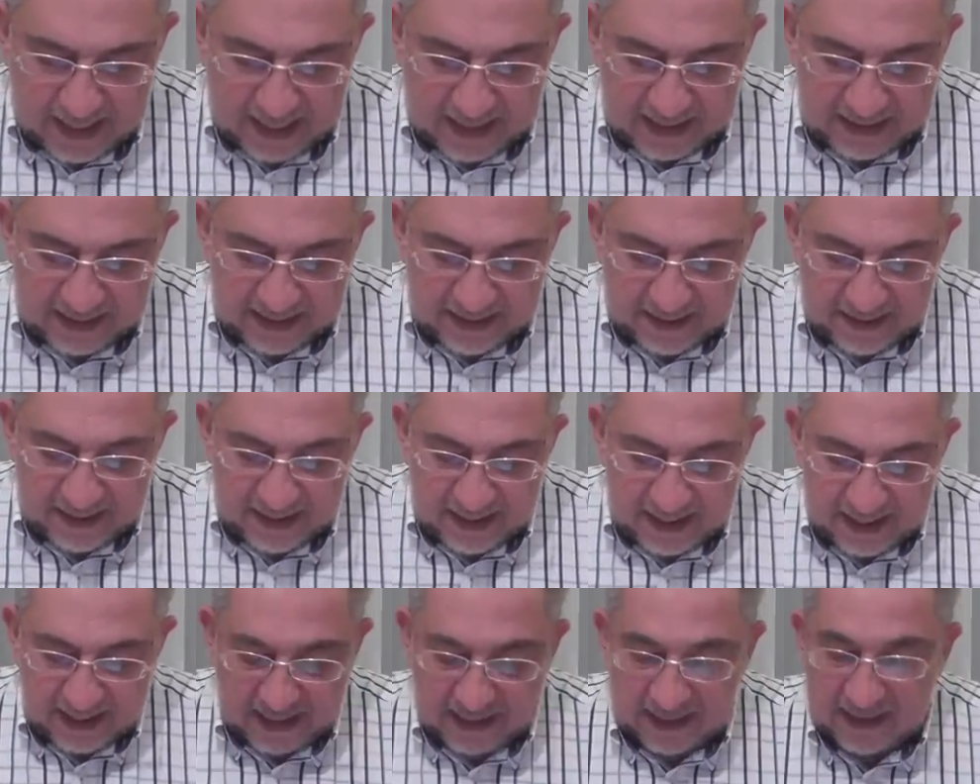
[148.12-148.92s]
Es
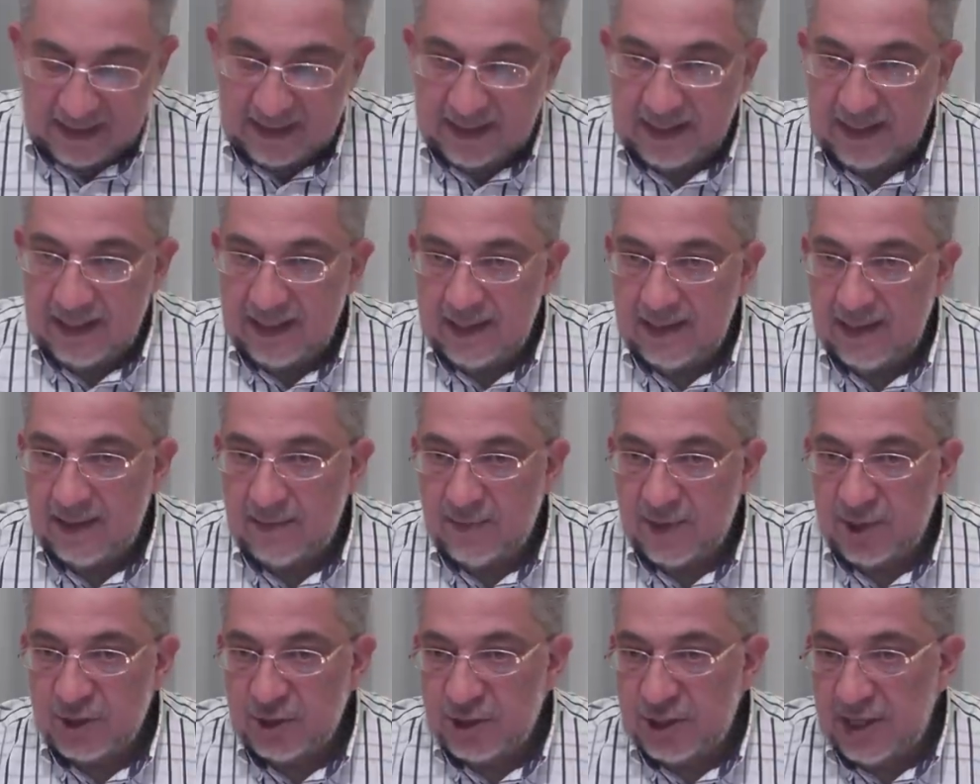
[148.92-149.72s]
decir, que si el
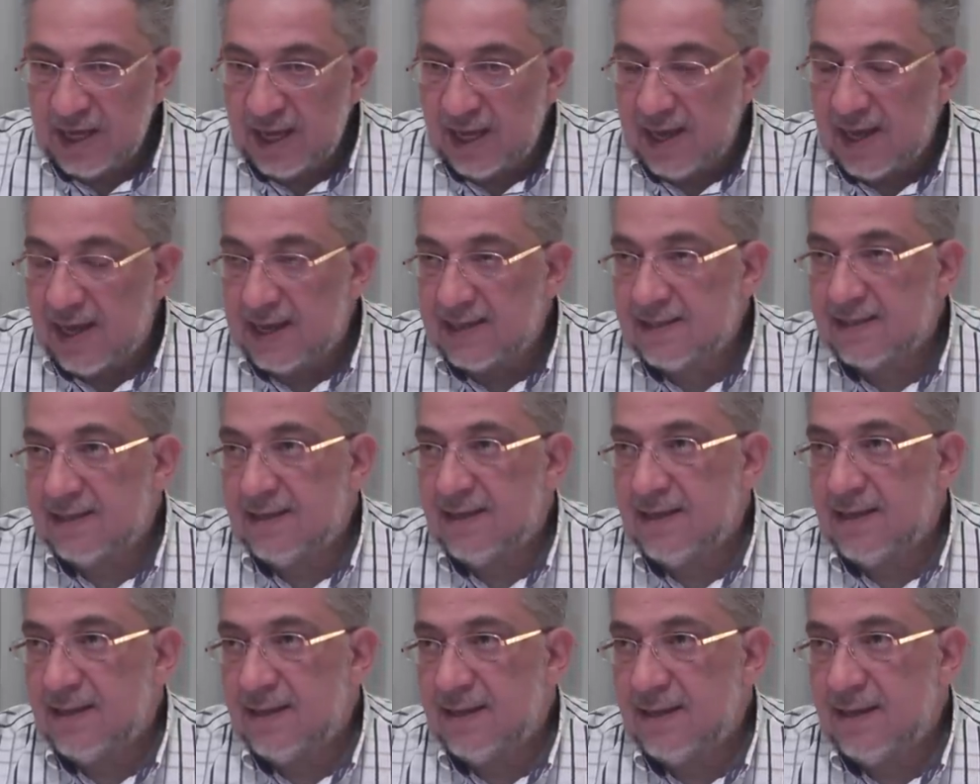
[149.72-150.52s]
Mashiach
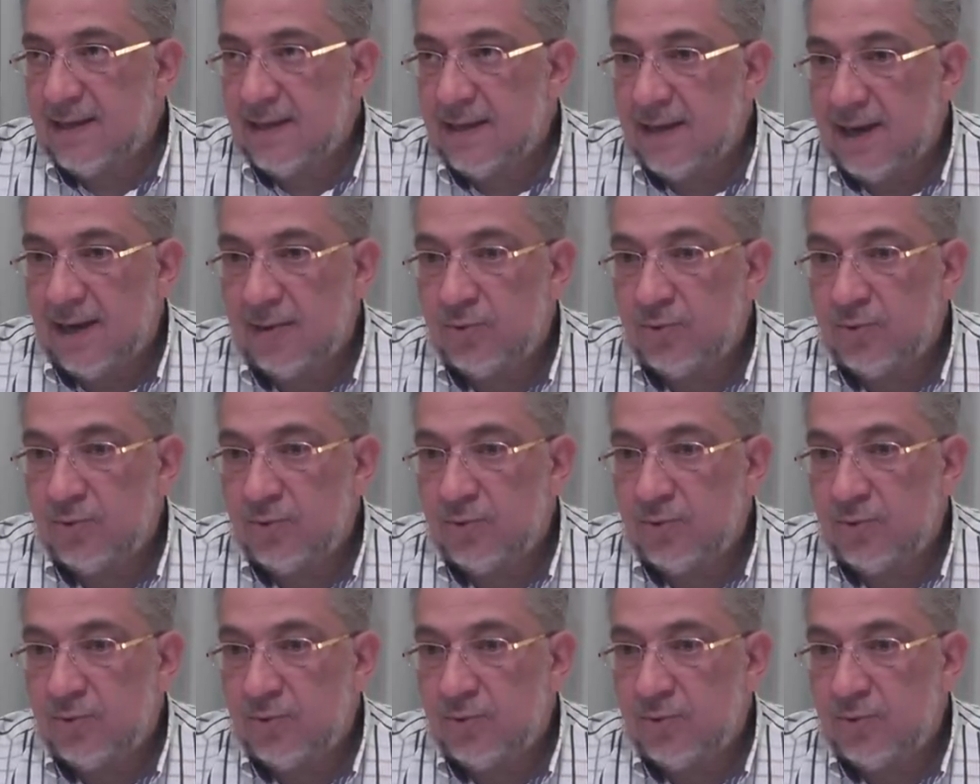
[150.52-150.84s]
asciende,